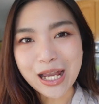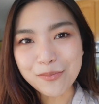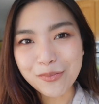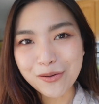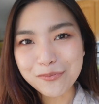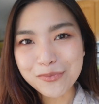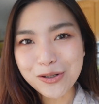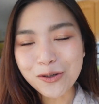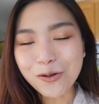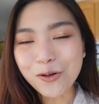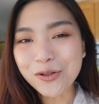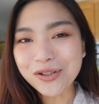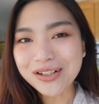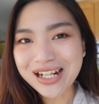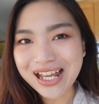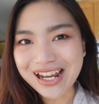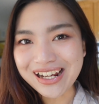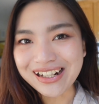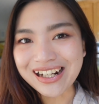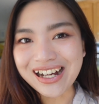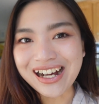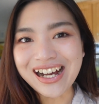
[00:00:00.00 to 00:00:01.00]
ถ้าเป็นเมืองคน
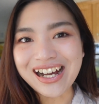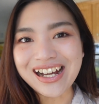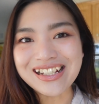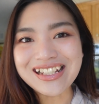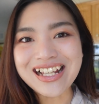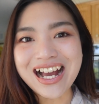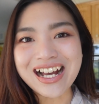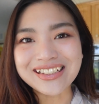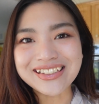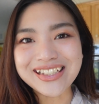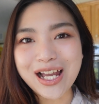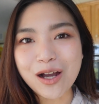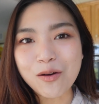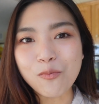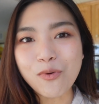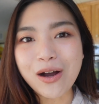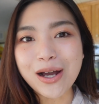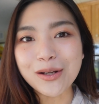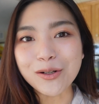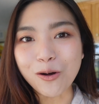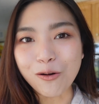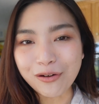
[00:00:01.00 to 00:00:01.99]
ไหนนะคะอยากทราบ
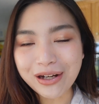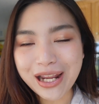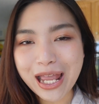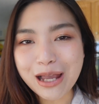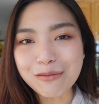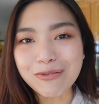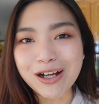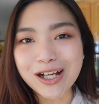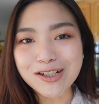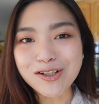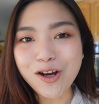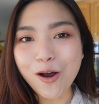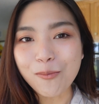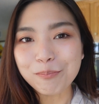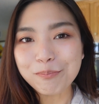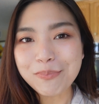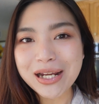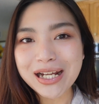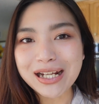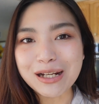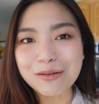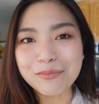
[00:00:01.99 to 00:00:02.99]
ว่าน้องแกมอะช้อป
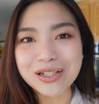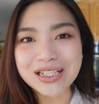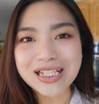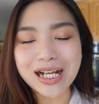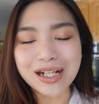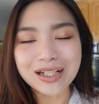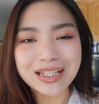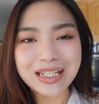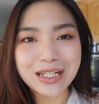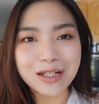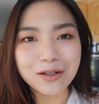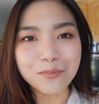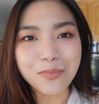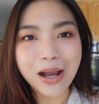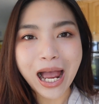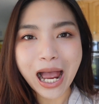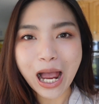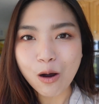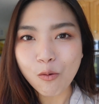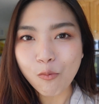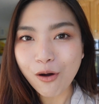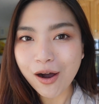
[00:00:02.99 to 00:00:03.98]
ปิ้งอะไรมาจาก King
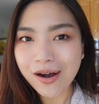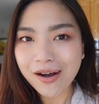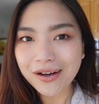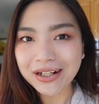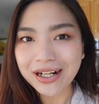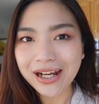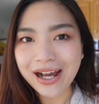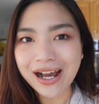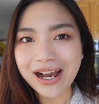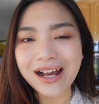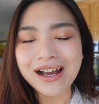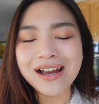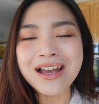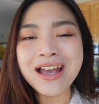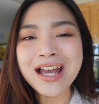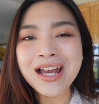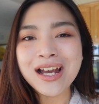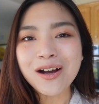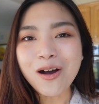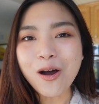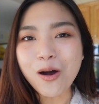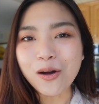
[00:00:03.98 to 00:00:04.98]
Power นะคะ
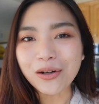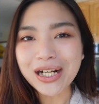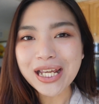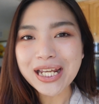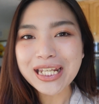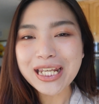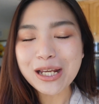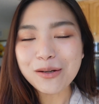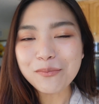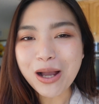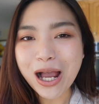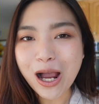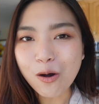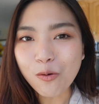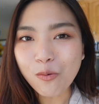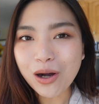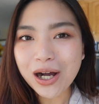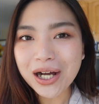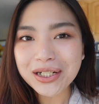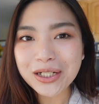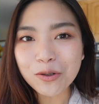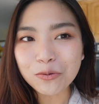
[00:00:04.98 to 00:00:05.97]
ของใน King
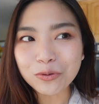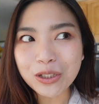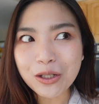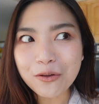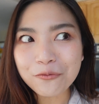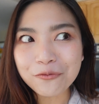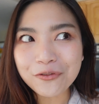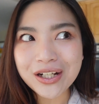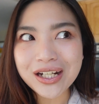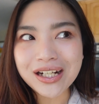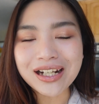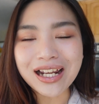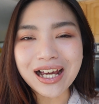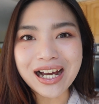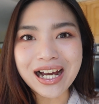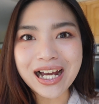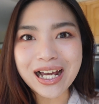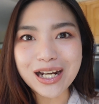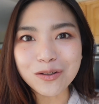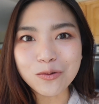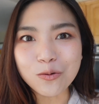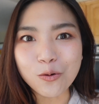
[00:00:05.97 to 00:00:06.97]
Power Duty Free รา
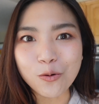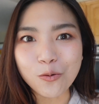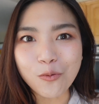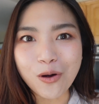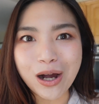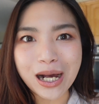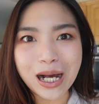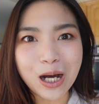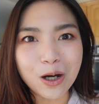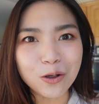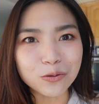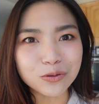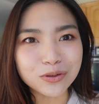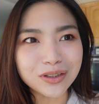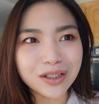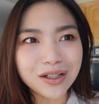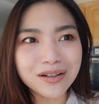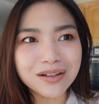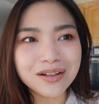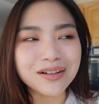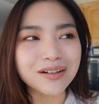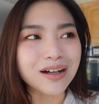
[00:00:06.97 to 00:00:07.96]
คาถูกกว่าเคาน์เต
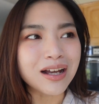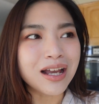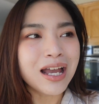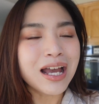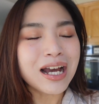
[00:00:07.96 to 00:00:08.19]
อร์